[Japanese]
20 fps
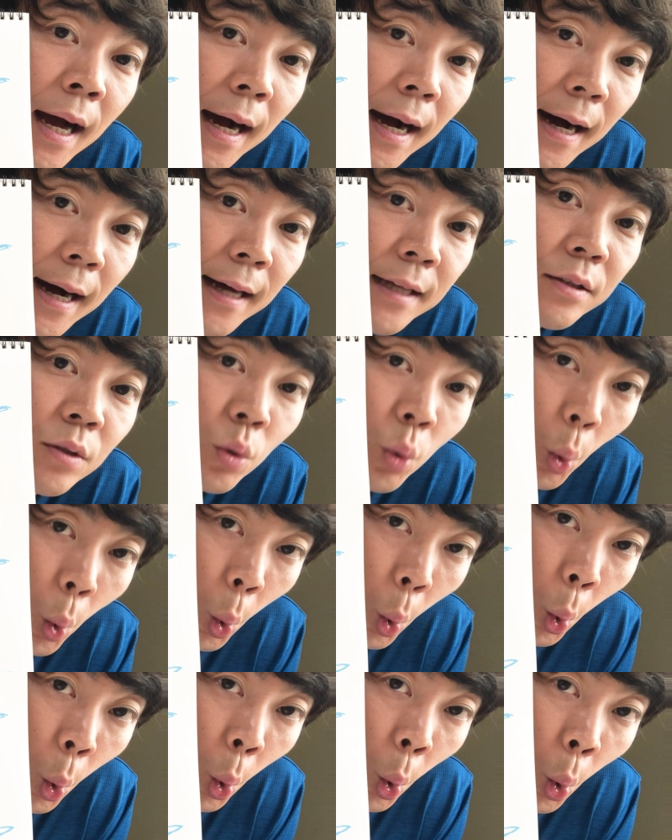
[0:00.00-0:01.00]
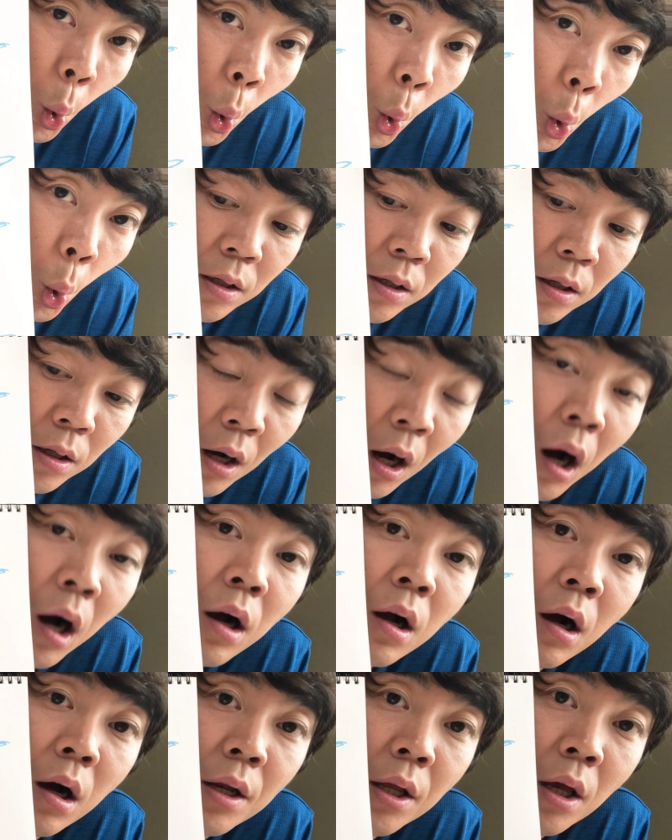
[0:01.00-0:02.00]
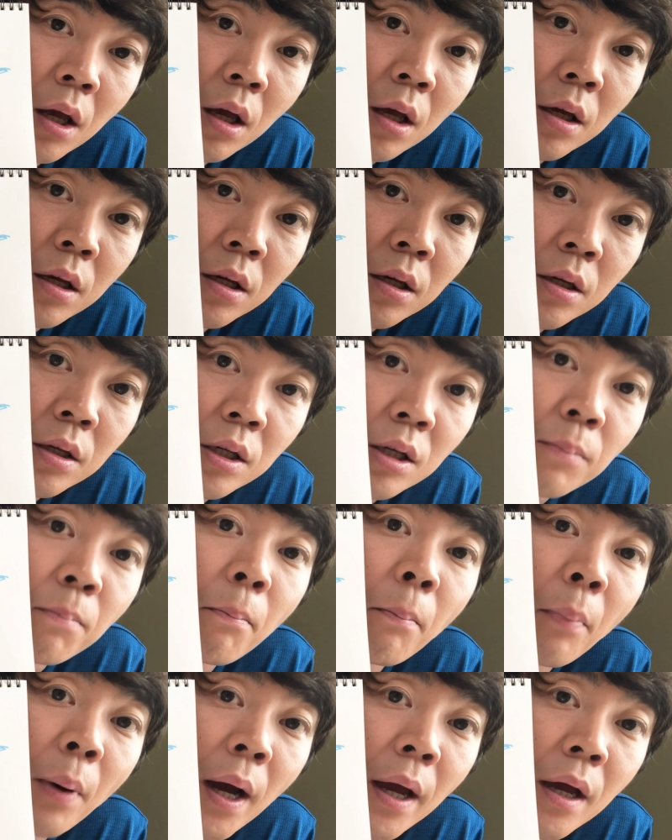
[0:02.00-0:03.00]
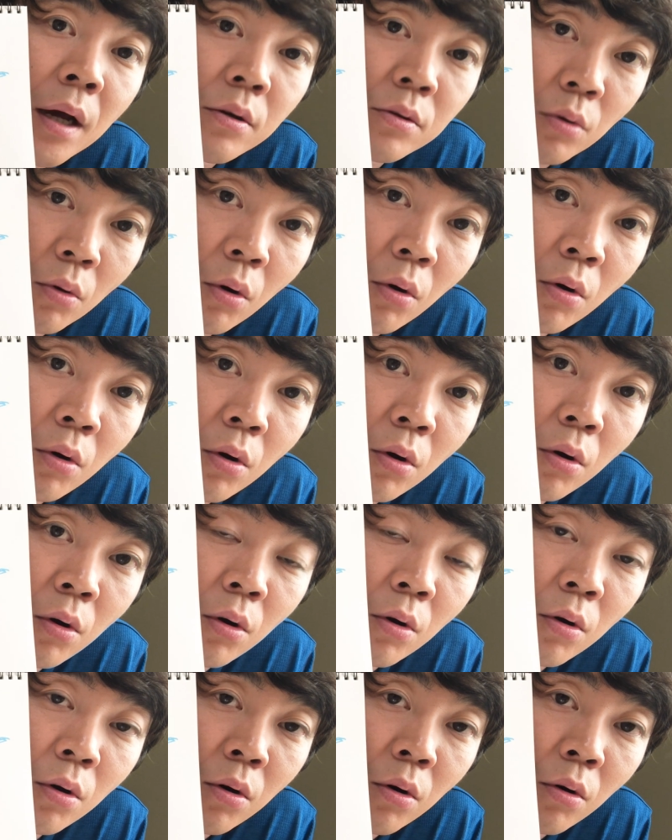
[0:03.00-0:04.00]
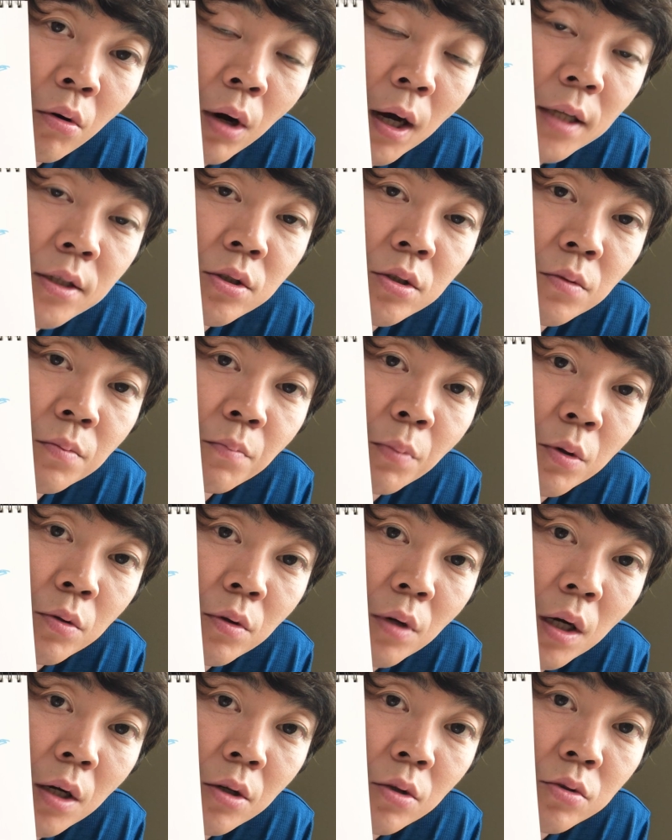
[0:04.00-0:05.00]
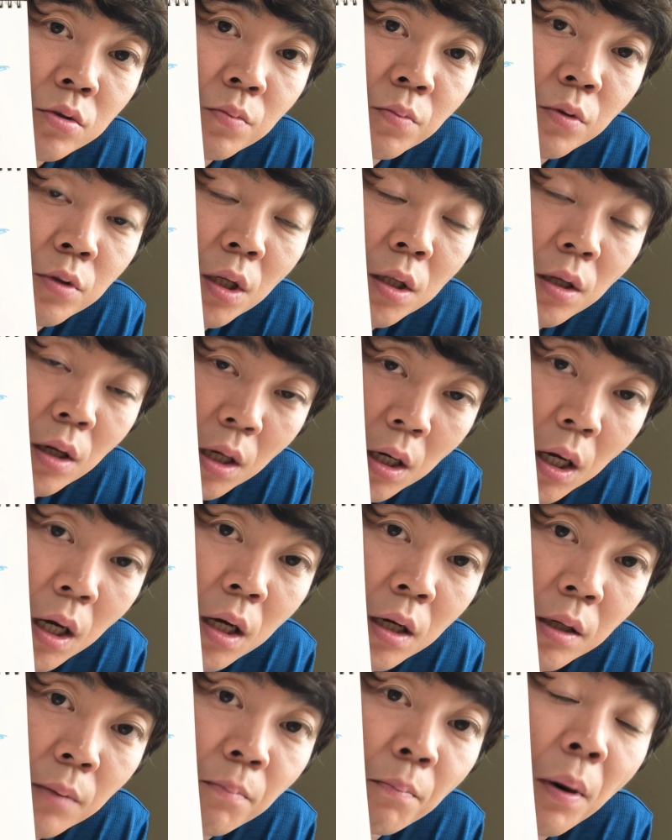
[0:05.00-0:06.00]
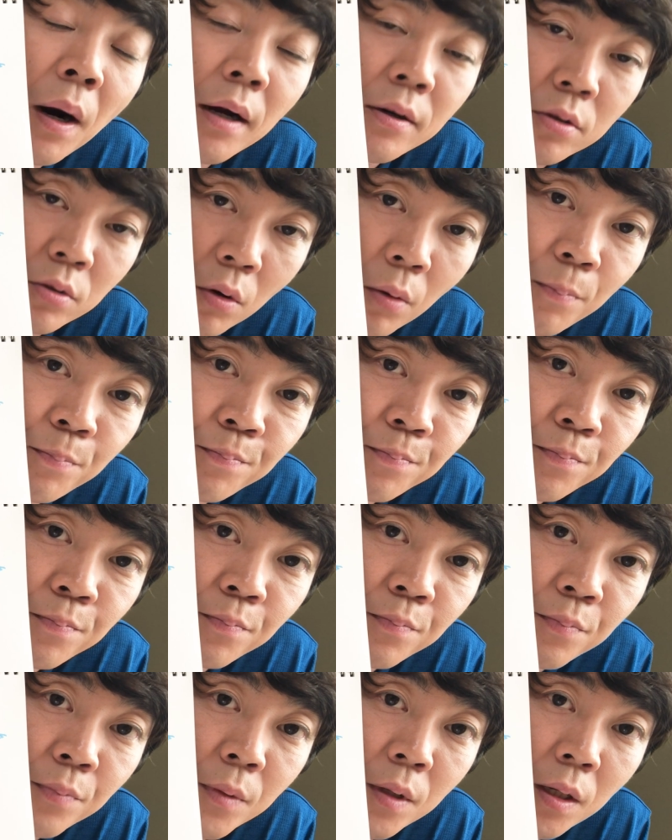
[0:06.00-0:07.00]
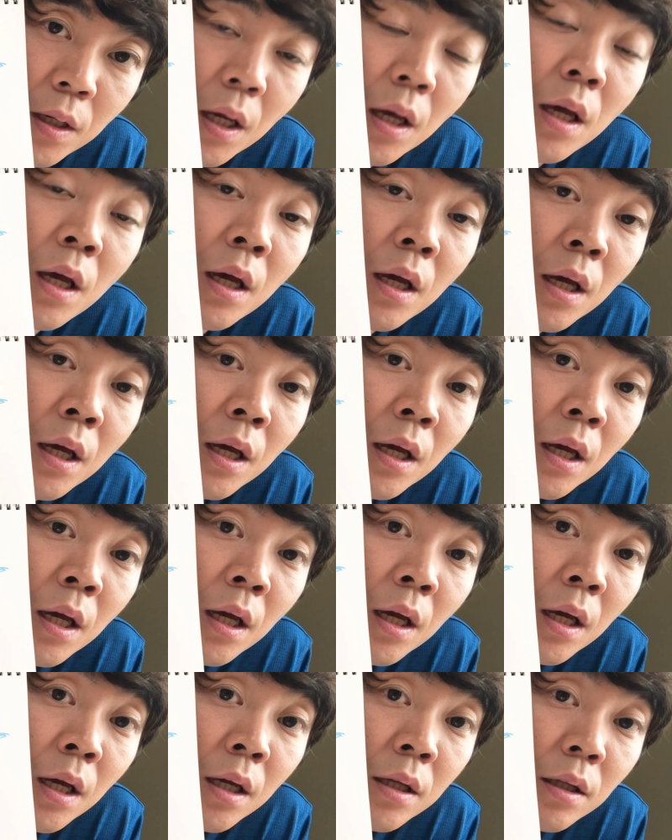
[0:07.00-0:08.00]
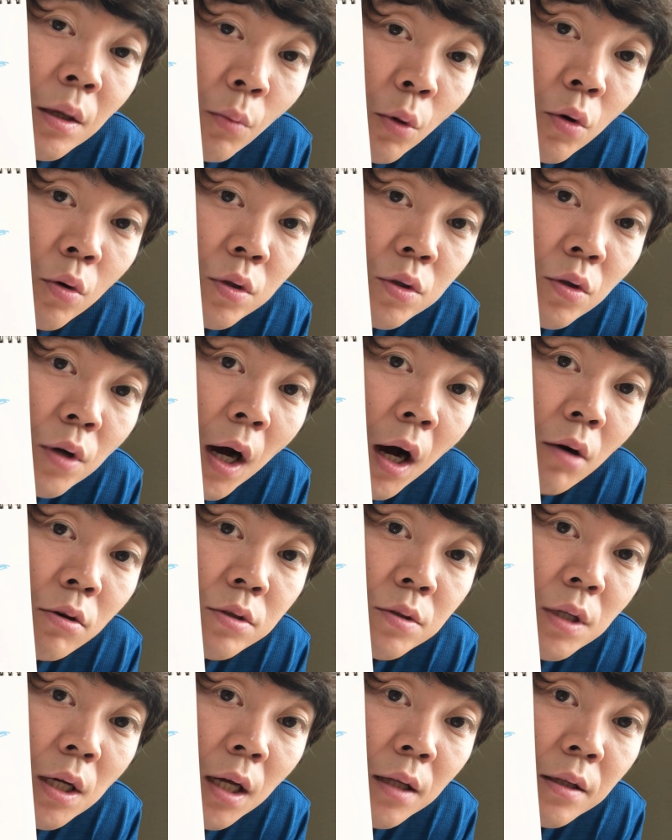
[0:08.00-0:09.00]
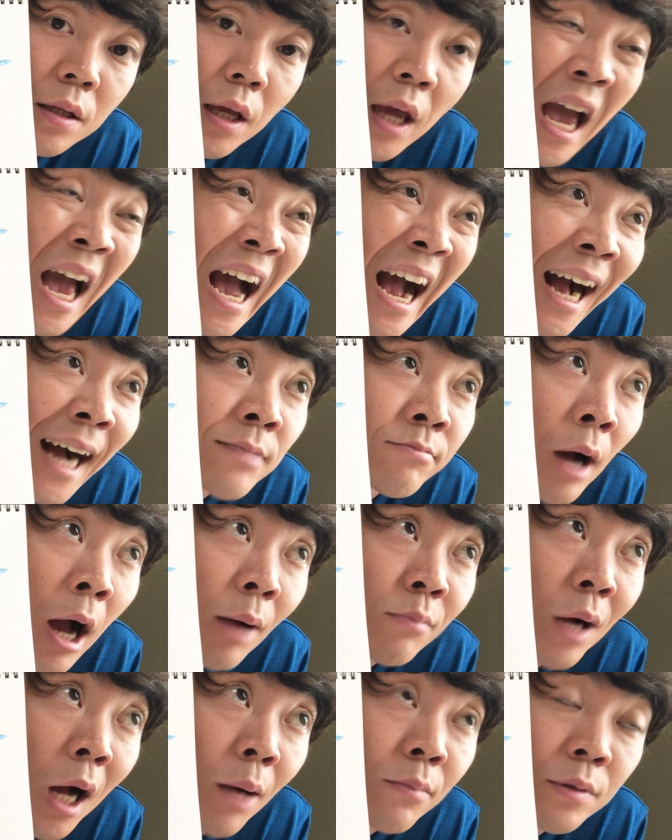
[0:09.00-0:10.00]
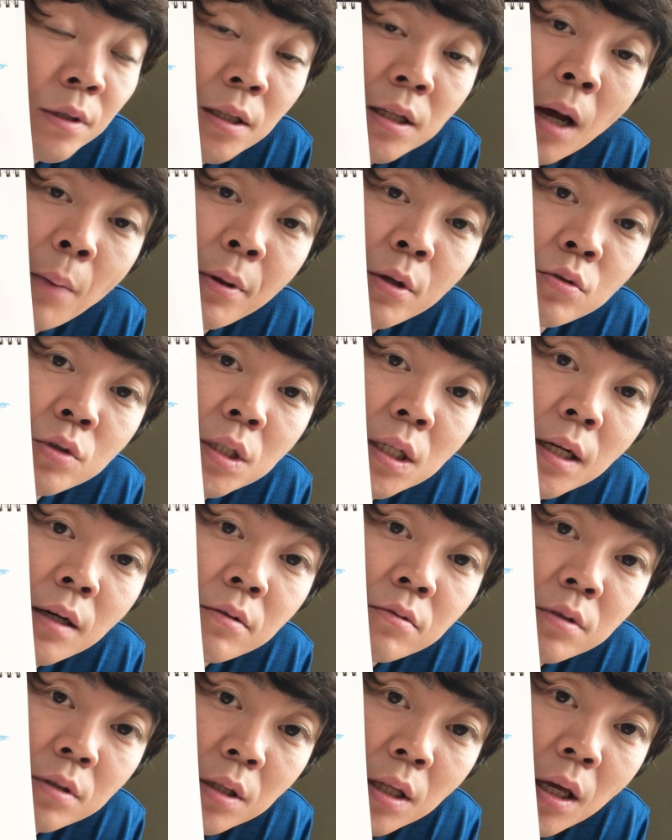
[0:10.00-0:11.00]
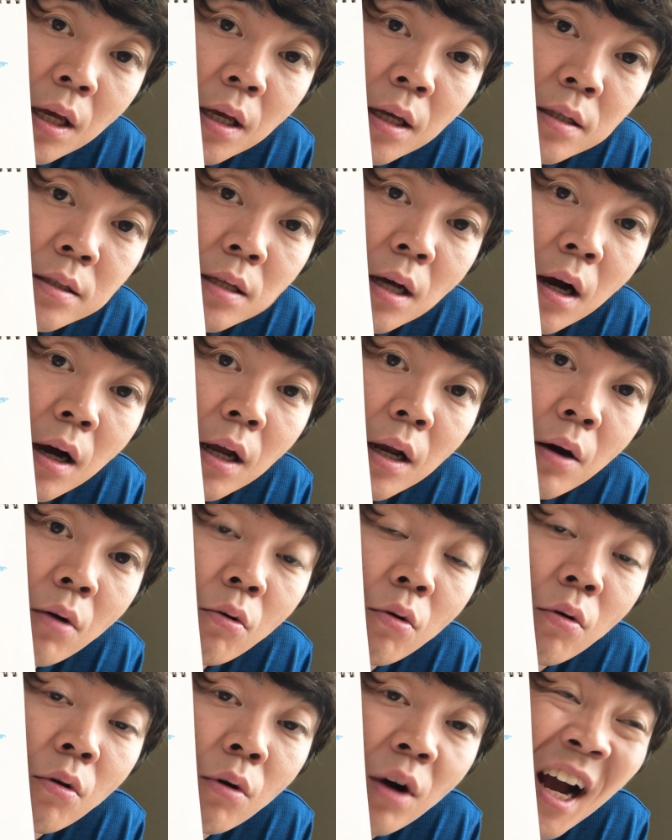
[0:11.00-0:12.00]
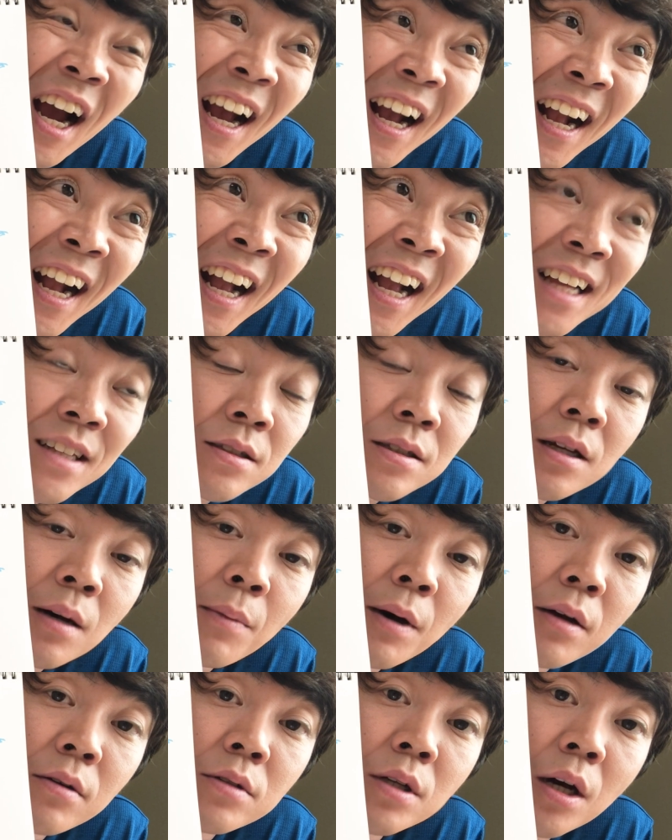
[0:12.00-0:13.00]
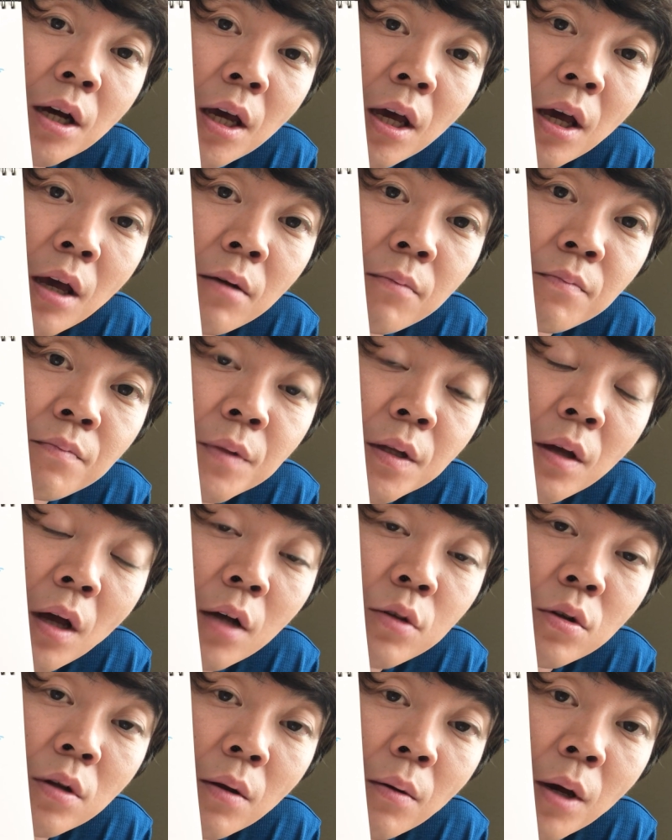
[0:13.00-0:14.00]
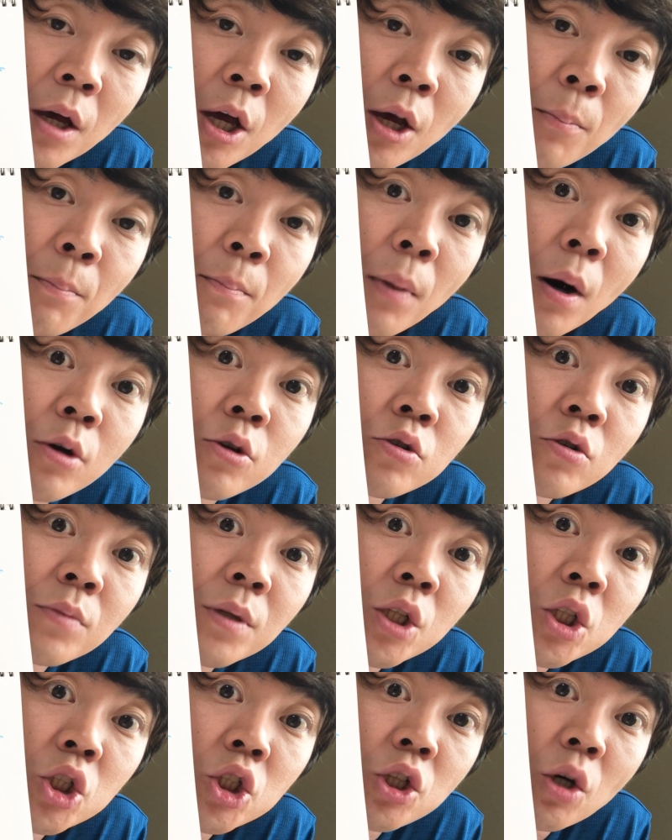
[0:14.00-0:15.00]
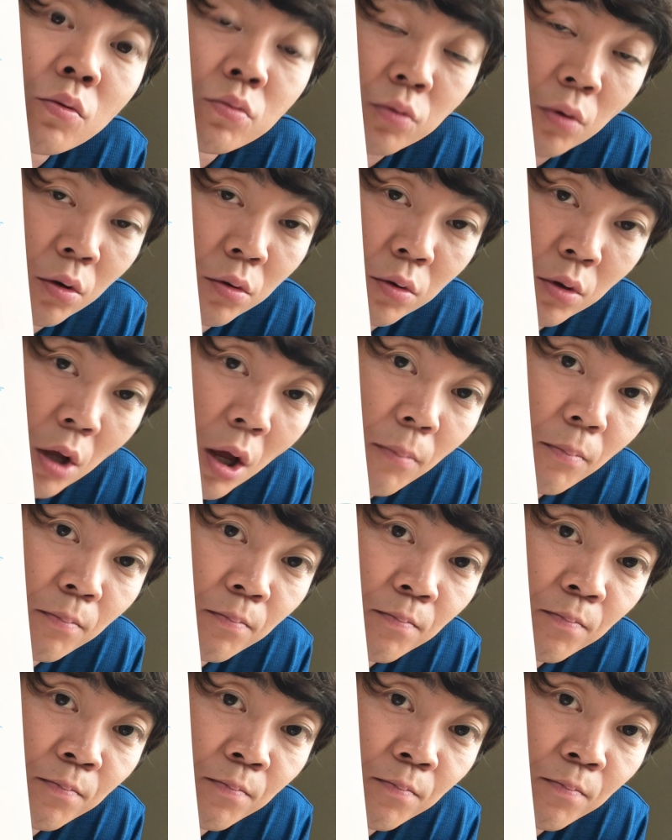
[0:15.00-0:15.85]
あと歯がねいっぱいあるの80本とか90本だったかないっぱいあるのでねでもその歯を使ってハムハムハムって食べるんじゃなくて魚をカッで捕まえるだけであとね丸飲みにしちゃうんだって